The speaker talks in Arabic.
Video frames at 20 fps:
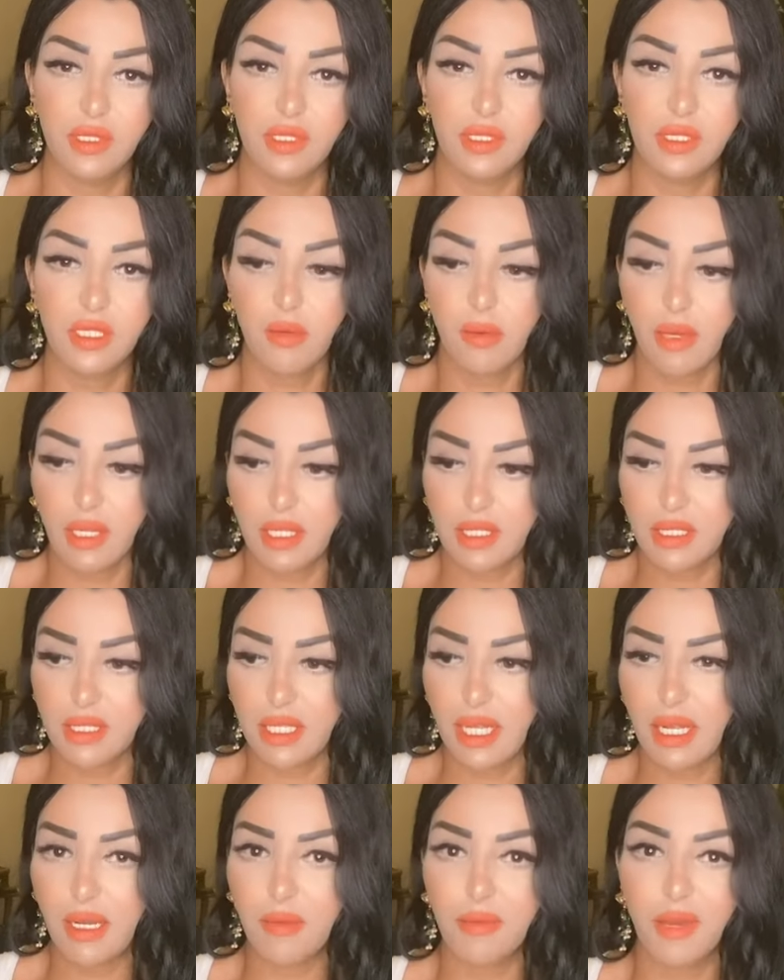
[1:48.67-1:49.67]
طبعا
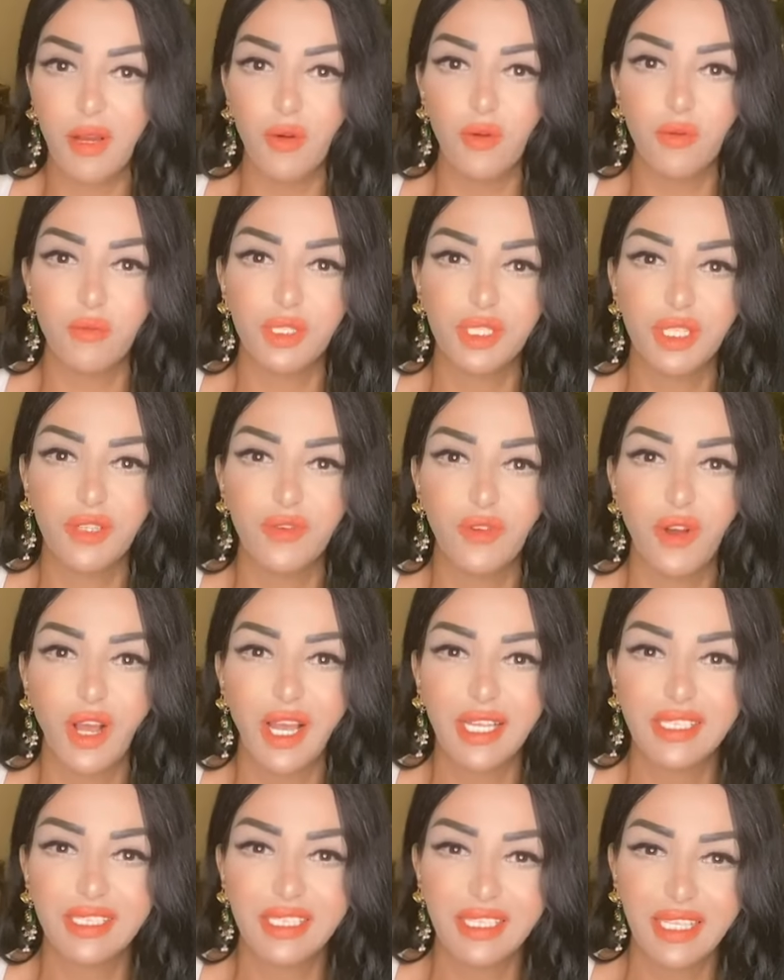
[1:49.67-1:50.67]
الثعلب اول ما شافه
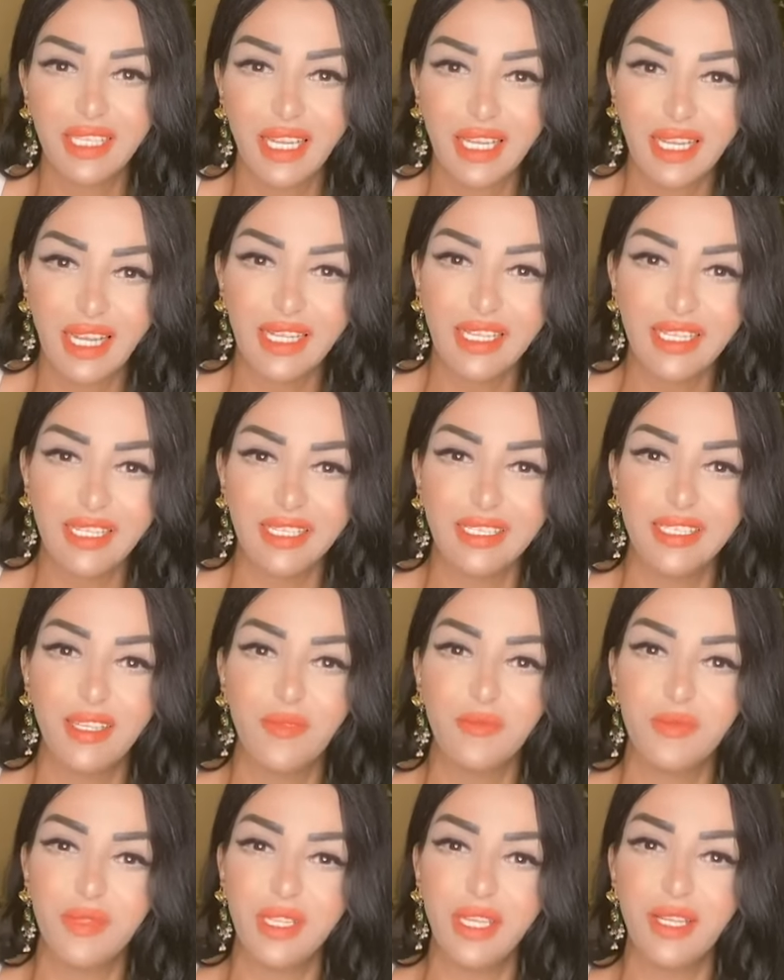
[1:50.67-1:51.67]
قعد يضحك عليه ده
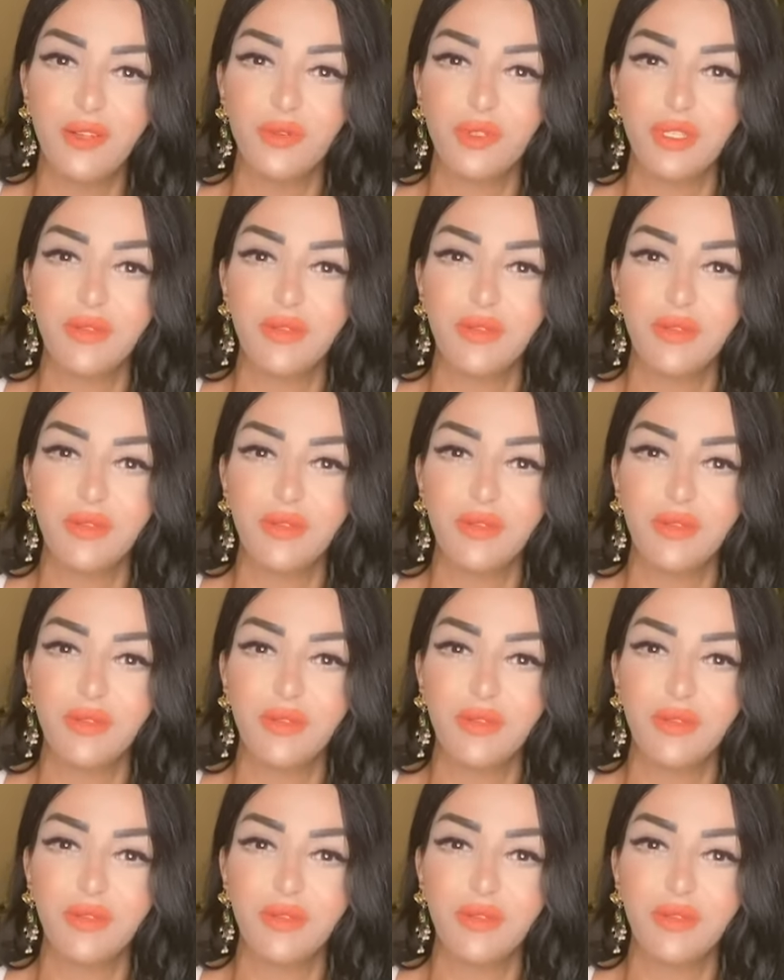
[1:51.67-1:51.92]
بديل وده